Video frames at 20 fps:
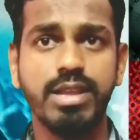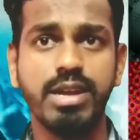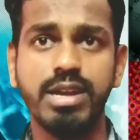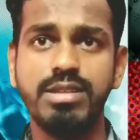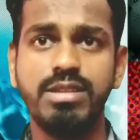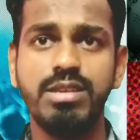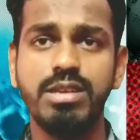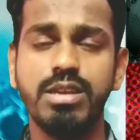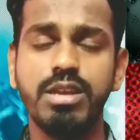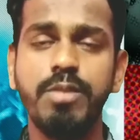அந்த
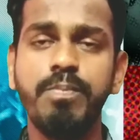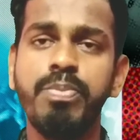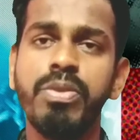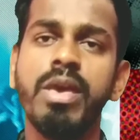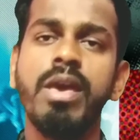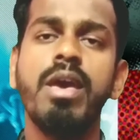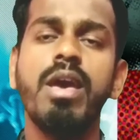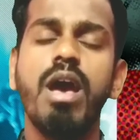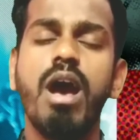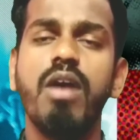கட்சிக்கு
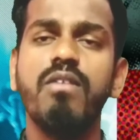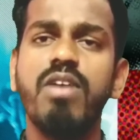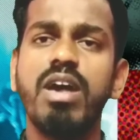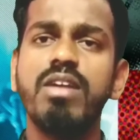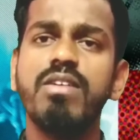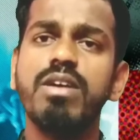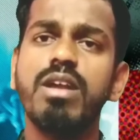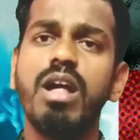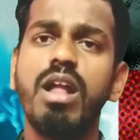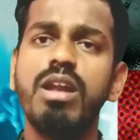
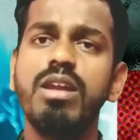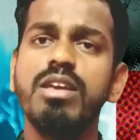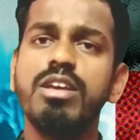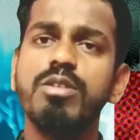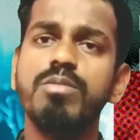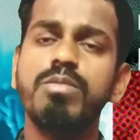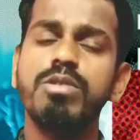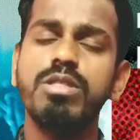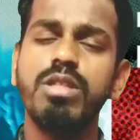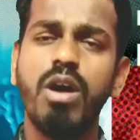வேறு வேறு ஆள்
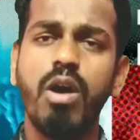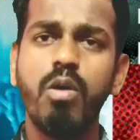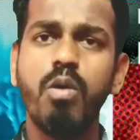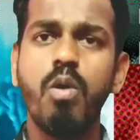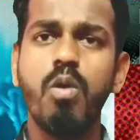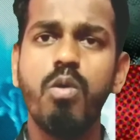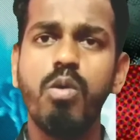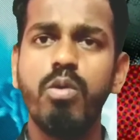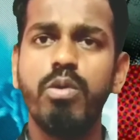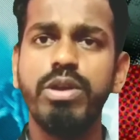நிற்கும் போது
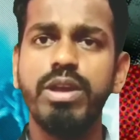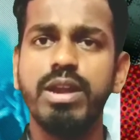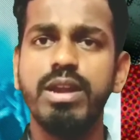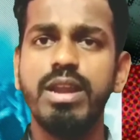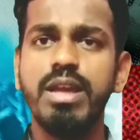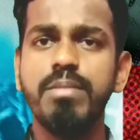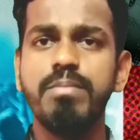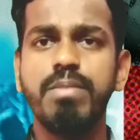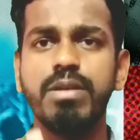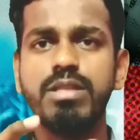அவங்களுடைய
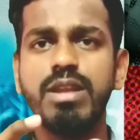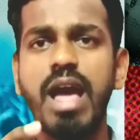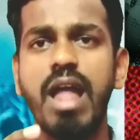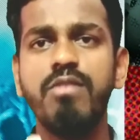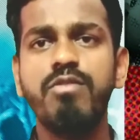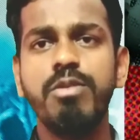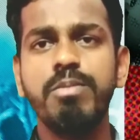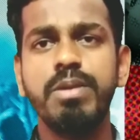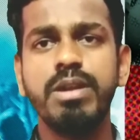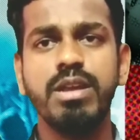நேம் பார்த்தோன்னா
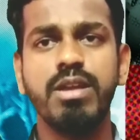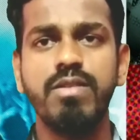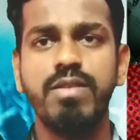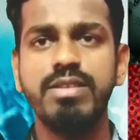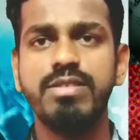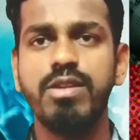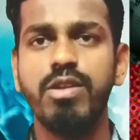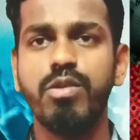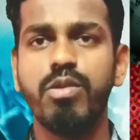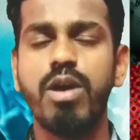அல்பபடிக்கல்
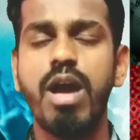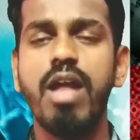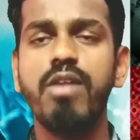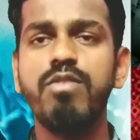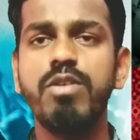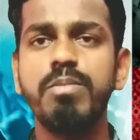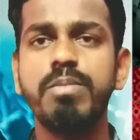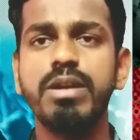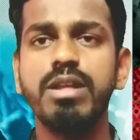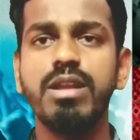வயசில் வரும்
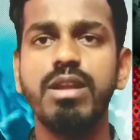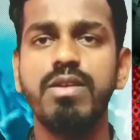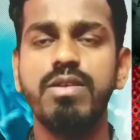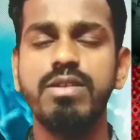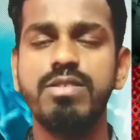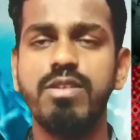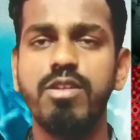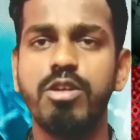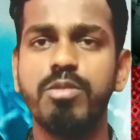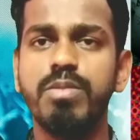அல்பபடிக்கல்
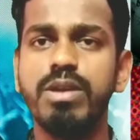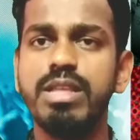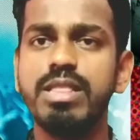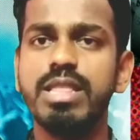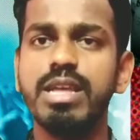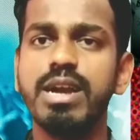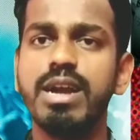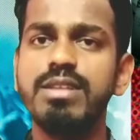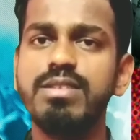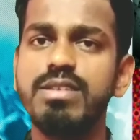வயசில் வரும்போது
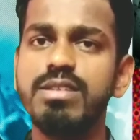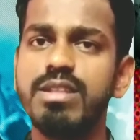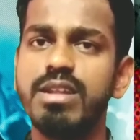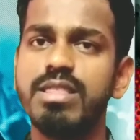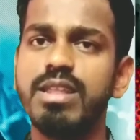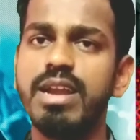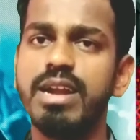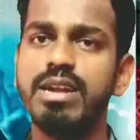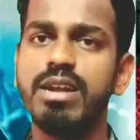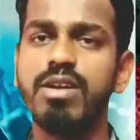இந்த கட்சி இந்த
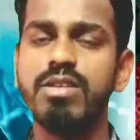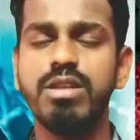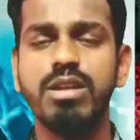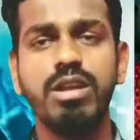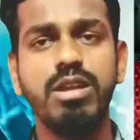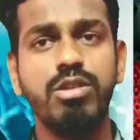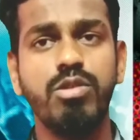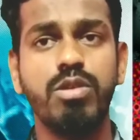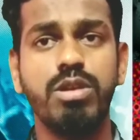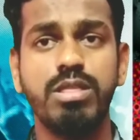இடத்துல
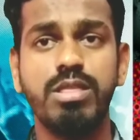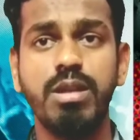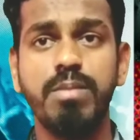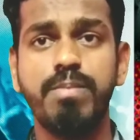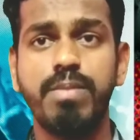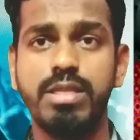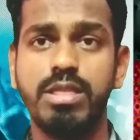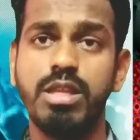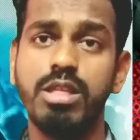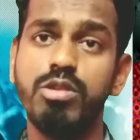எட்டாவதுன்னா இன்னொரு இடத்துல
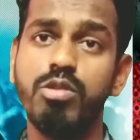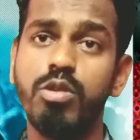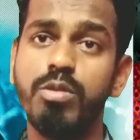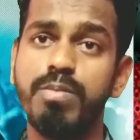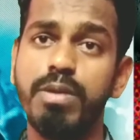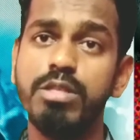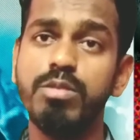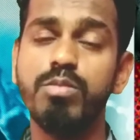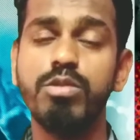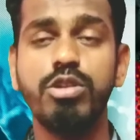பத்தாவது
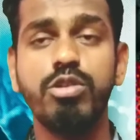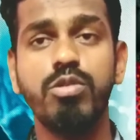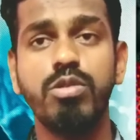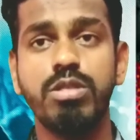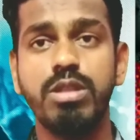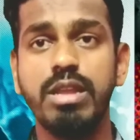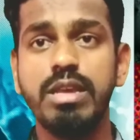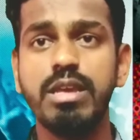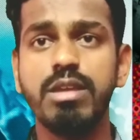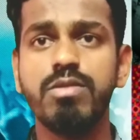இன்னொன்று பதிமூணு இன்னொரு
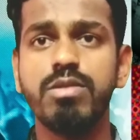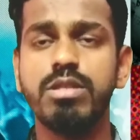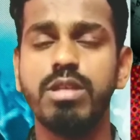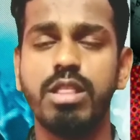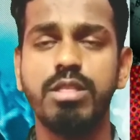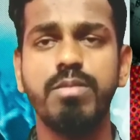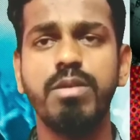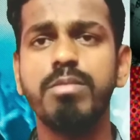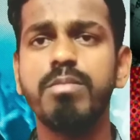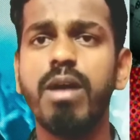இடத்துல இருபது
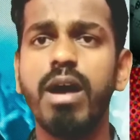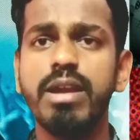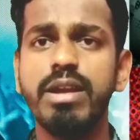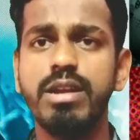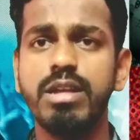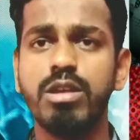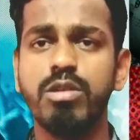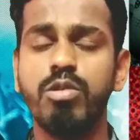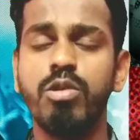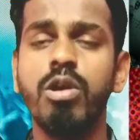அந்த மாதிரி
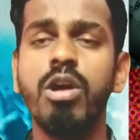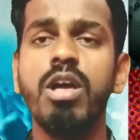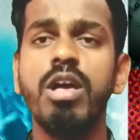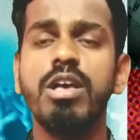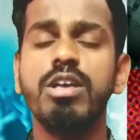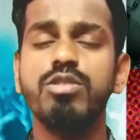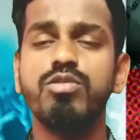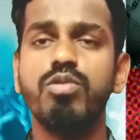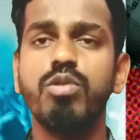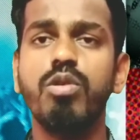மாறிட்டே இருக்கும்
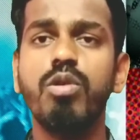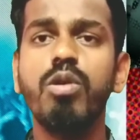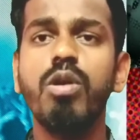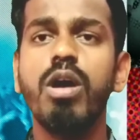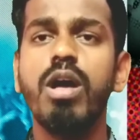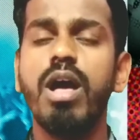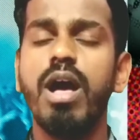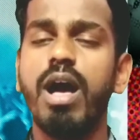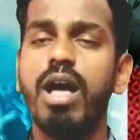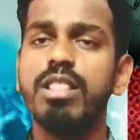ஸோ
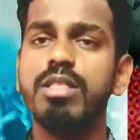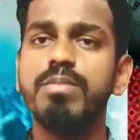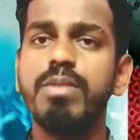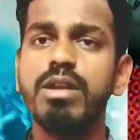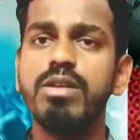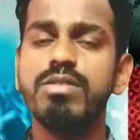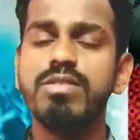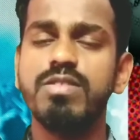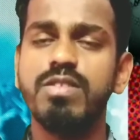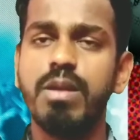அந்த
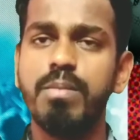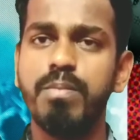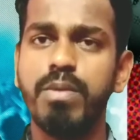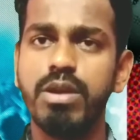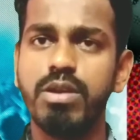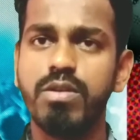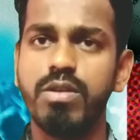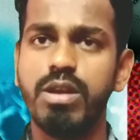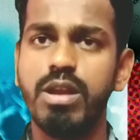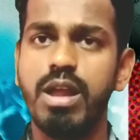மாதிரி வந்து செட்
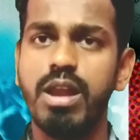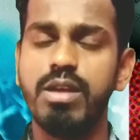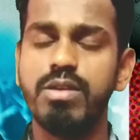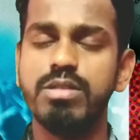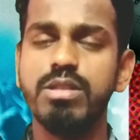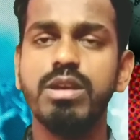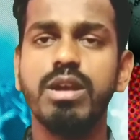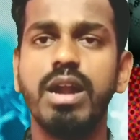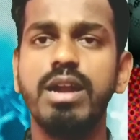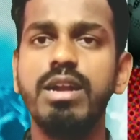பண்ணுறவங்களால
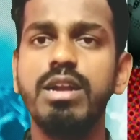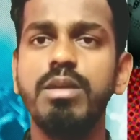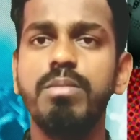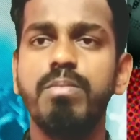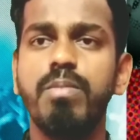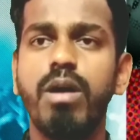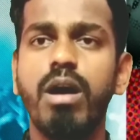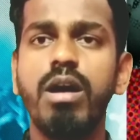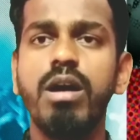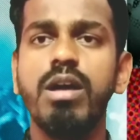வந்து
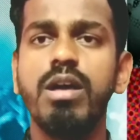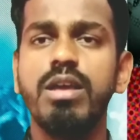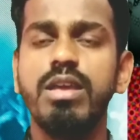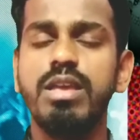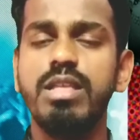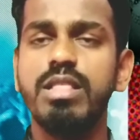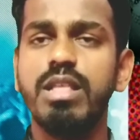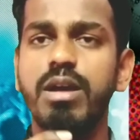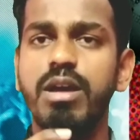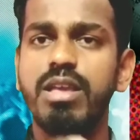கண்டிப்பாக
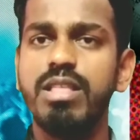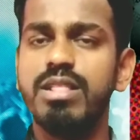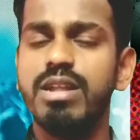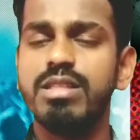இந்த இந்த